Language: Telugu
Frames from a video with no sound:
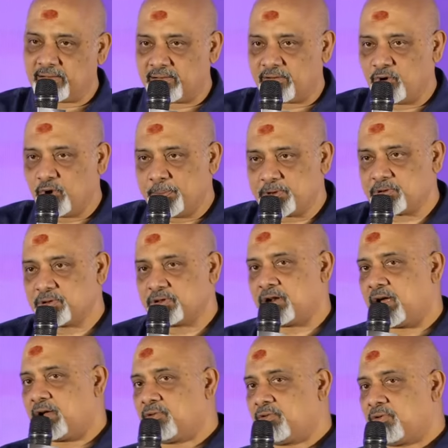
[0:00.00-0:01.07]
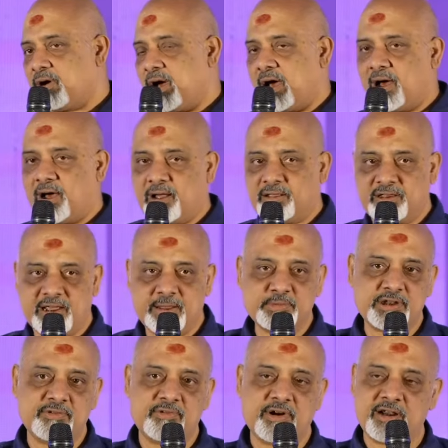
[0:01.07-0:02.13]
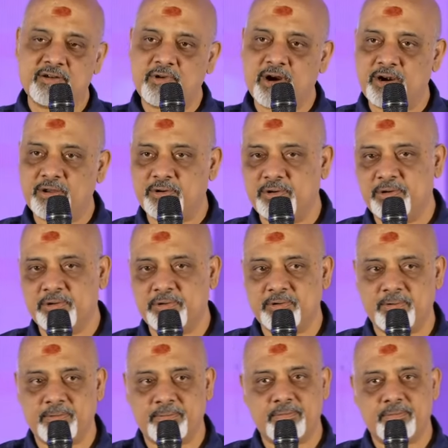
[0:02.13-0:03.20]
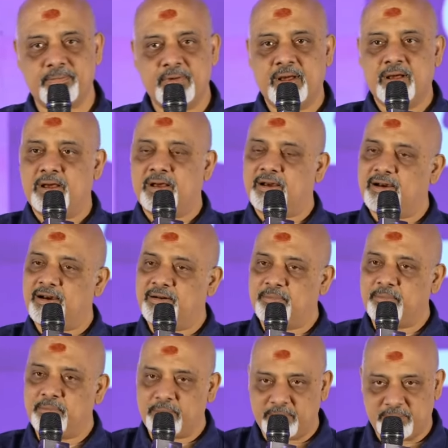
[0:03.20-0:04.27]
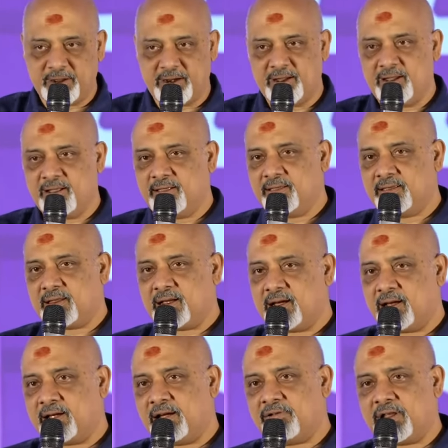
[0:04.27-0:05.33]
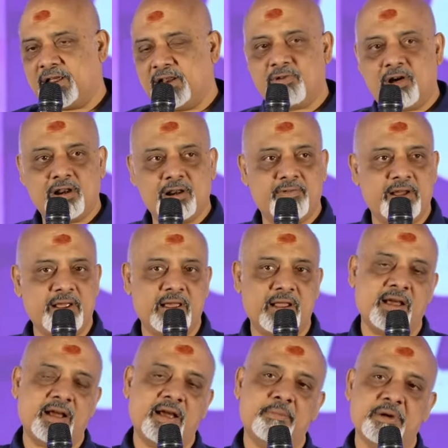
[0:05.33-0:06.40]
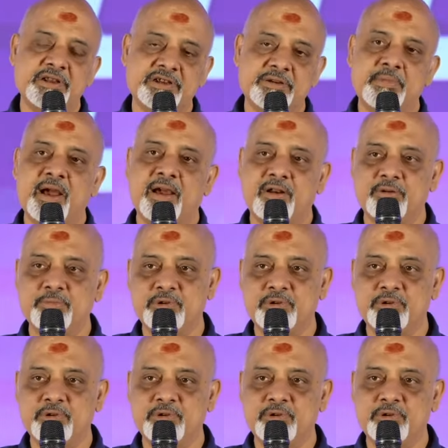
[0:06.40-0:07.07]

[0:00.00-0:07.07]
గోపిసుందర్ గారు ఆ థీమ్స్ని వాటిని వాడుకుంటూ మరి ఇంత ఏమంటే ఇన్వాల్వ్ అయ్యేలాగా మంచి బ్యాక్గ్రౌండ్